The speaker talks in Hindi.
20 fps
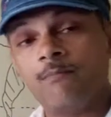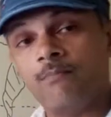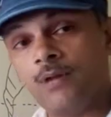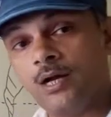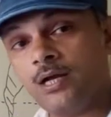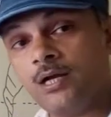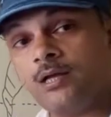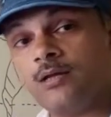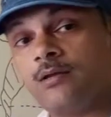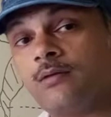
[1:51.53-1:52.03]

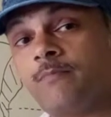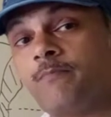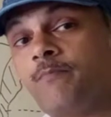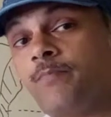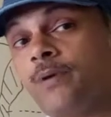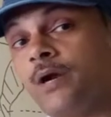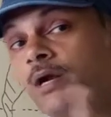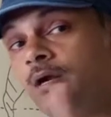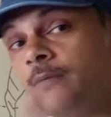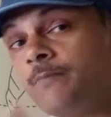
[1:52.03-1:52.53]
मगर
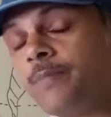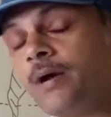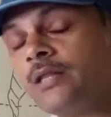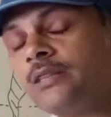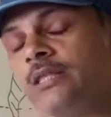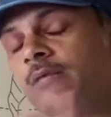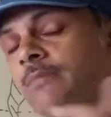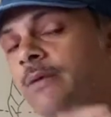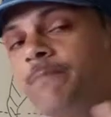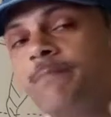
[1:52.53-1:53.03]

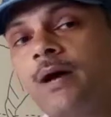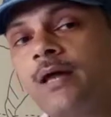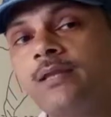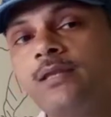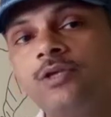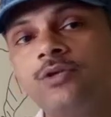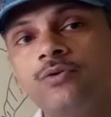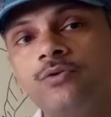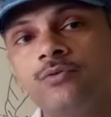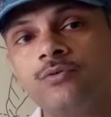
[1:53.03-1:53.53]
पर्णपाती में पानी
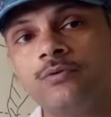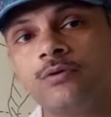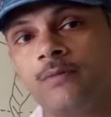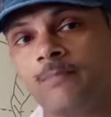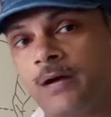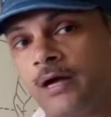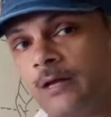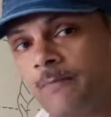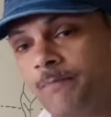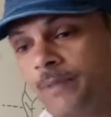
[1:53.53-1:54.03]
क्यों
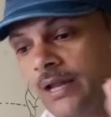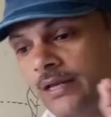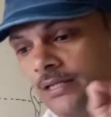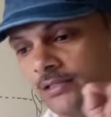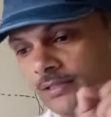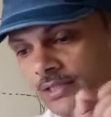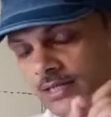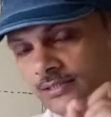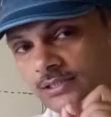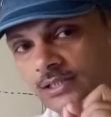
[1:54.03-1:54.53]
अगर पानी
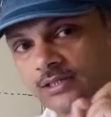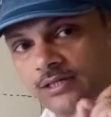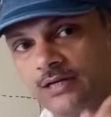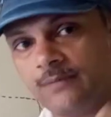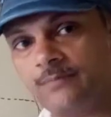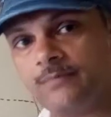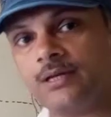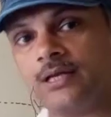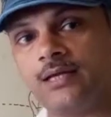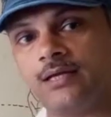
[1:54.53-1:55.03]
ज़रा सा
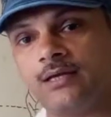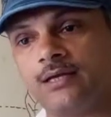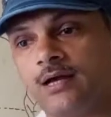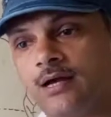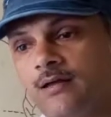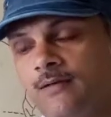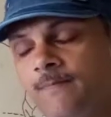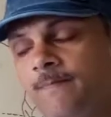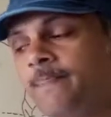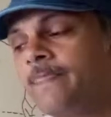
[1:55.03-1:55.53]
कम रहेगा
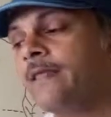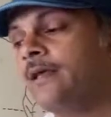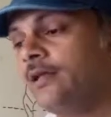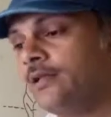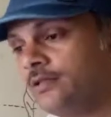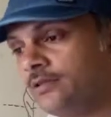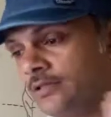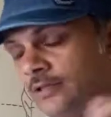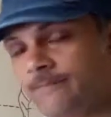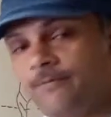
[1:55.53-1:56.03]

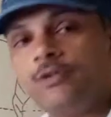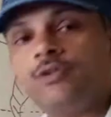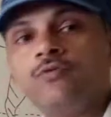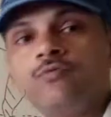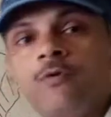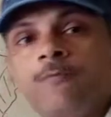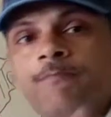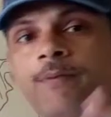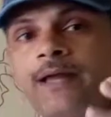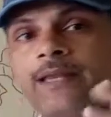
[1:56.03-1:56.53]
तभी तो
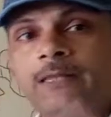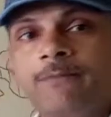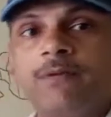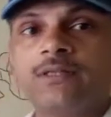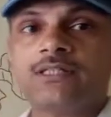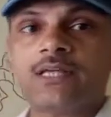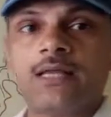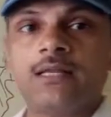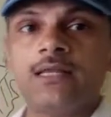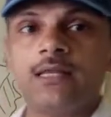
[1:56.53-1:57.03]
वो पानी
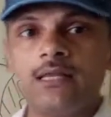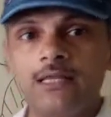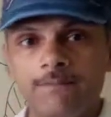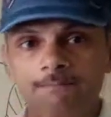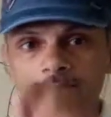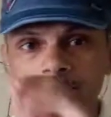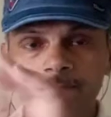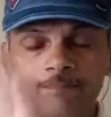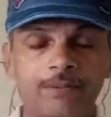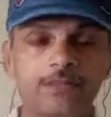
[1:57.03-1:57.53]
बचाने के लिए
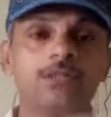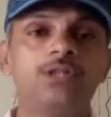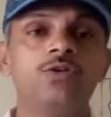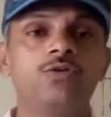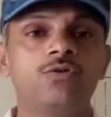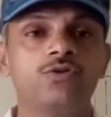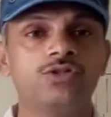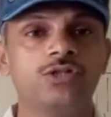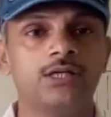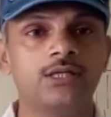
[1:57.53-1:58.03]
अपनी पत्तियों
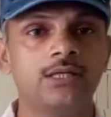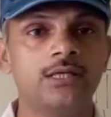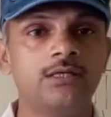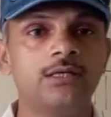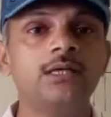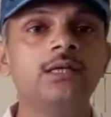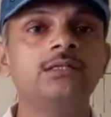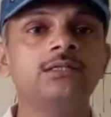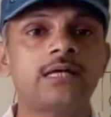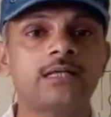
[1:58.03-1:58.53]
को झड़
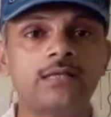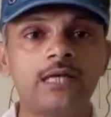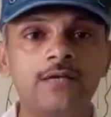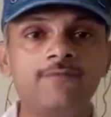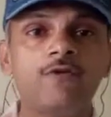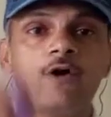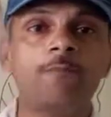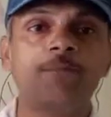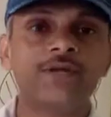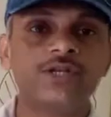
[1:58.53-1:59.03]
देंगे कि ज़्यादा
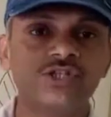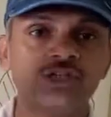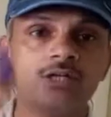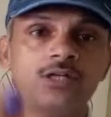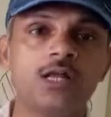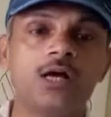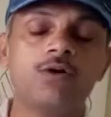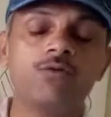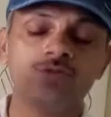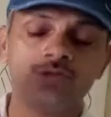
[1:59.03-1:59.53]
इवापरेशन
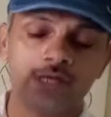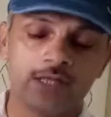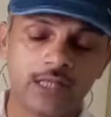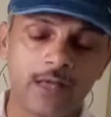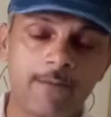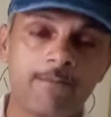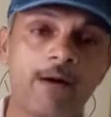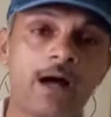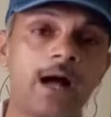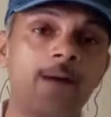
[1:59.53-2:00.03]
ना हो
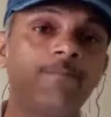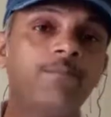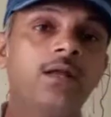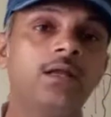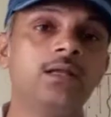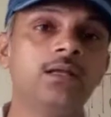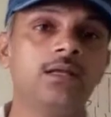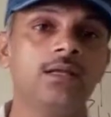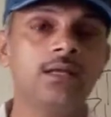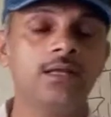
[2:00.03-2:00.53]
ज़्यादा भाप ना
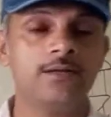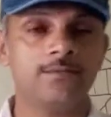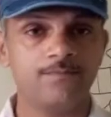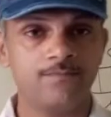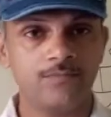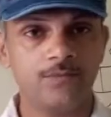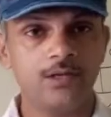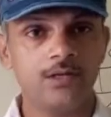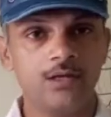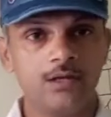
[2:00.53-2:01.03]
निकले
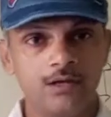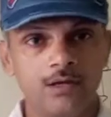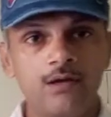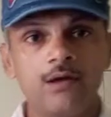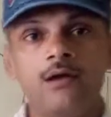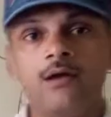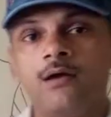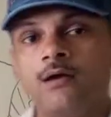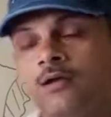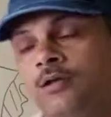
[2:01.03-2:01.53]

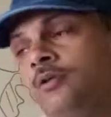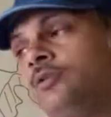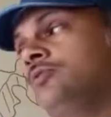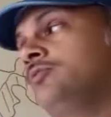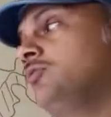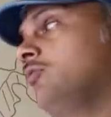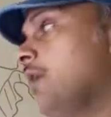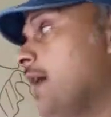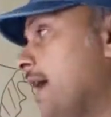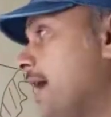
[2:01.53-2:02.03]

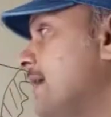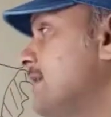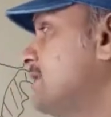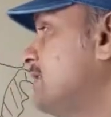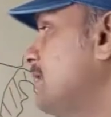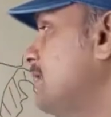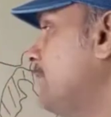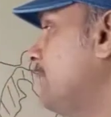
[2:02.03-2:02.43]
तो ऐसे